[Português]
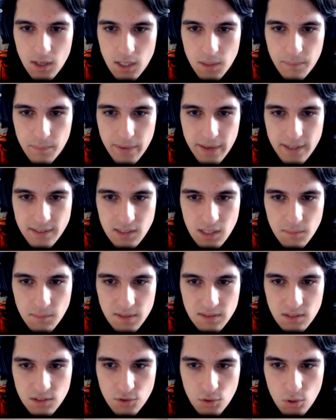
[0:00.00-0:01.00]
E parece que tem
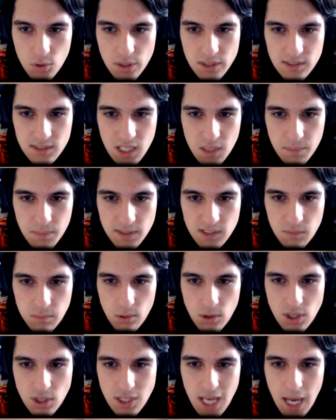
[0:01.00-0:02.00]
bastante coisas aqui pra
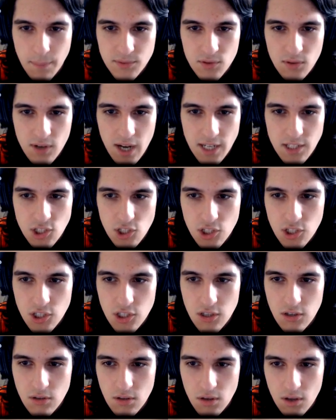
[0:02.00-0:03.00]
desbloquear pro seu
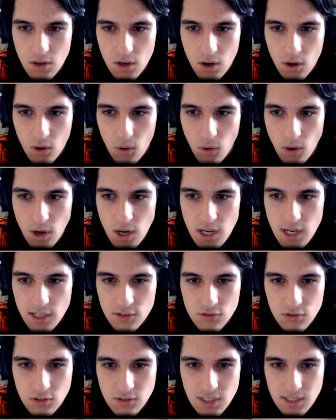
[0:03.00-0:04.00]
gatinho. Olha
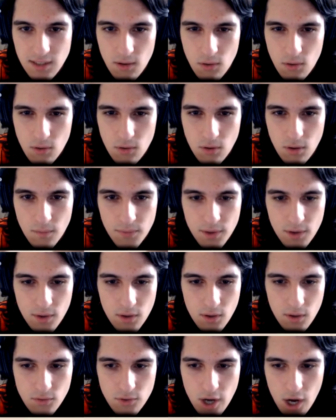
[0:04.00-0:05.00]
só, tem até o
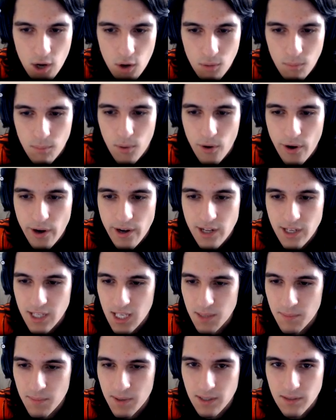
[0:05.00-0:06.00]
Dragonborn
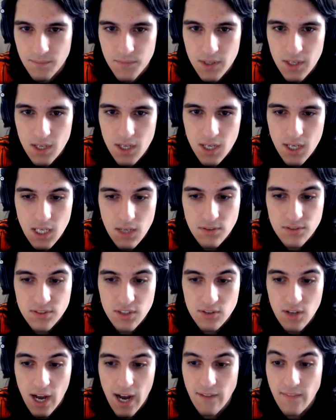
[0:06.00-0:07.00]
aqui, mano. E
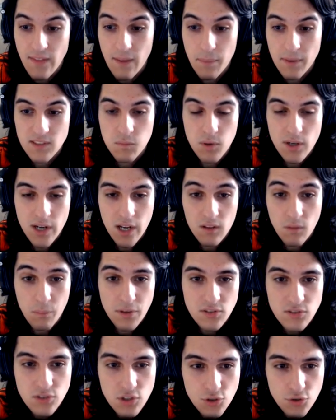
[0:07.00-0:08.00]
você... Ah, dá pra desbloquear no
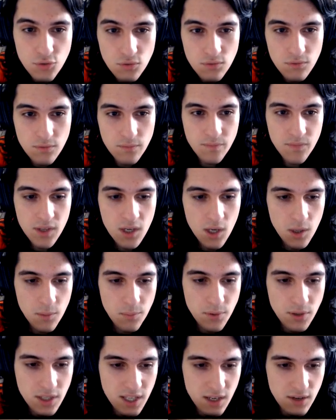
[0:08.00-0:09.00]
Prestígio 1.
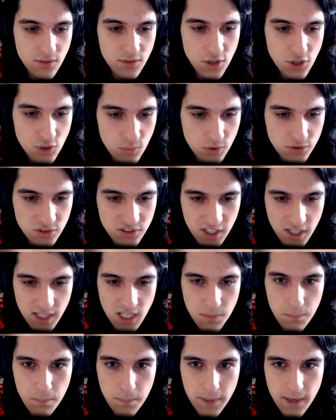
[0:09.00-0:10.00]
Porque, deixa eu mostrar
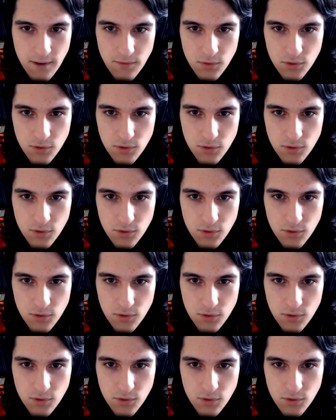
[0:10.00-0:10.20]
aqui pra